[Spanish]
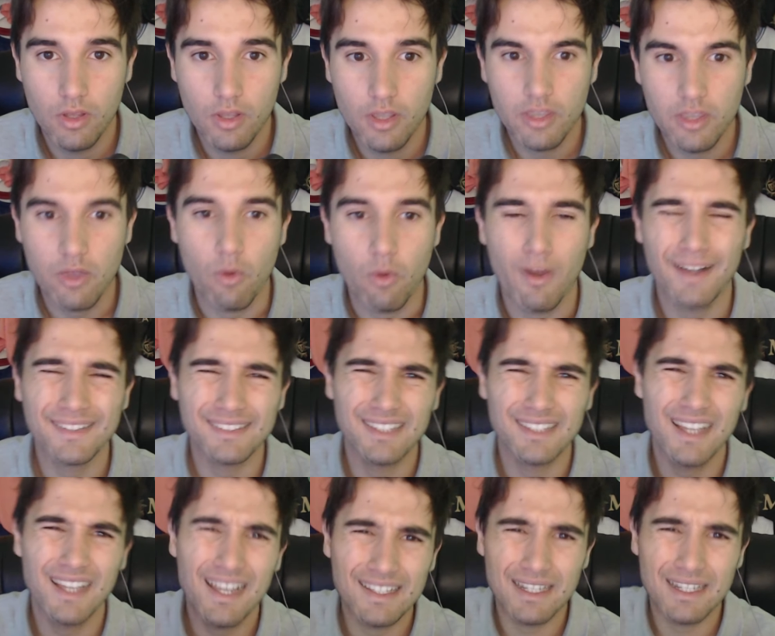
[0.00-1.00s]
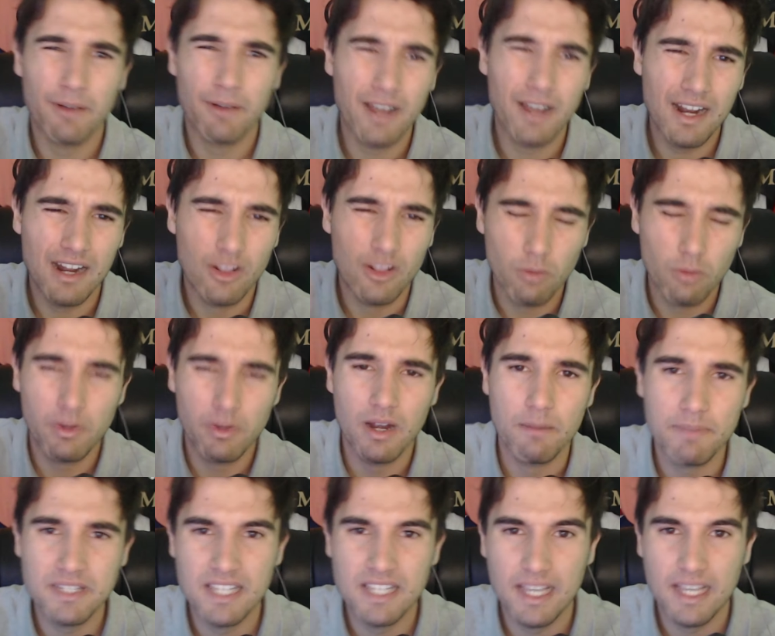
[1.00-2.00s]
Que Ugarte tenga que trabajar el doble en el
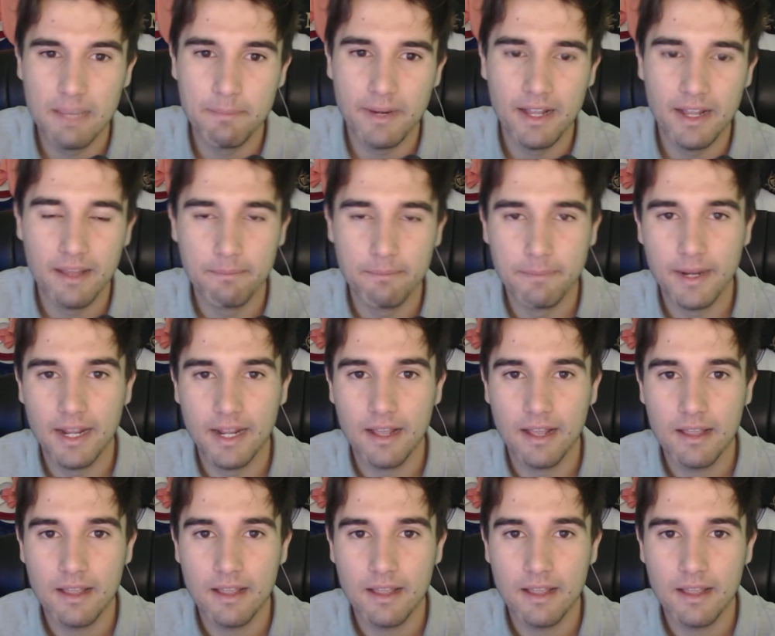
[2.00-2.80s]
PSG para, para,